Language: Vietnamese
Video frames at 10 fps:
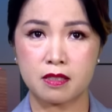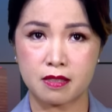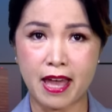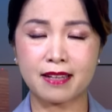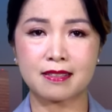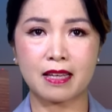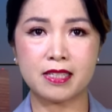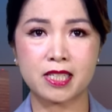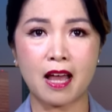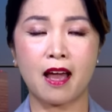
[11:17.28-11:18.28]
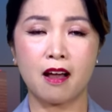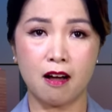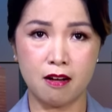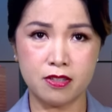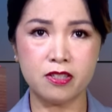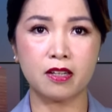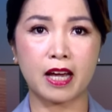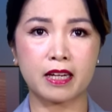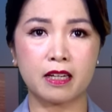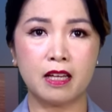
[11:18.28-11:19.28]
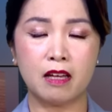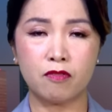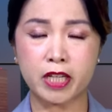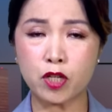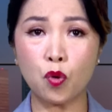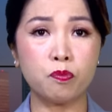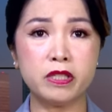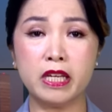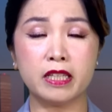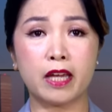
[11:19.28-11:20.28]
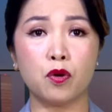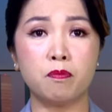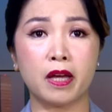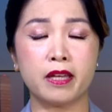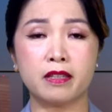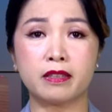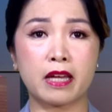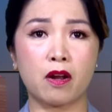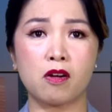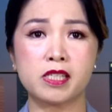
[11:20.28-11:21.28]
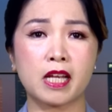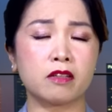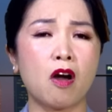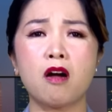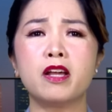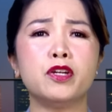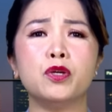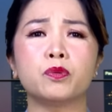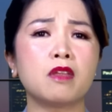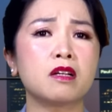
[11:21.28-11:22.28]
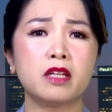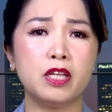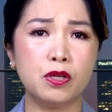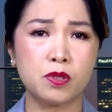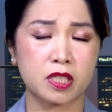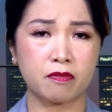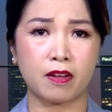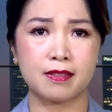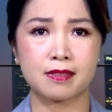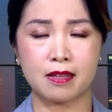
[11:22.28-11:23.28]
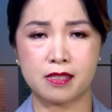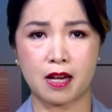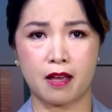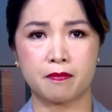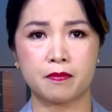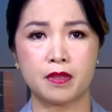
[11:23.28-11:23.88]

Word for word: đang xảy ra ở nước Anh và cái cục diện ngày hôm nay người ta nói rằng đó là điều tất yếu sẽ phải xảy ra.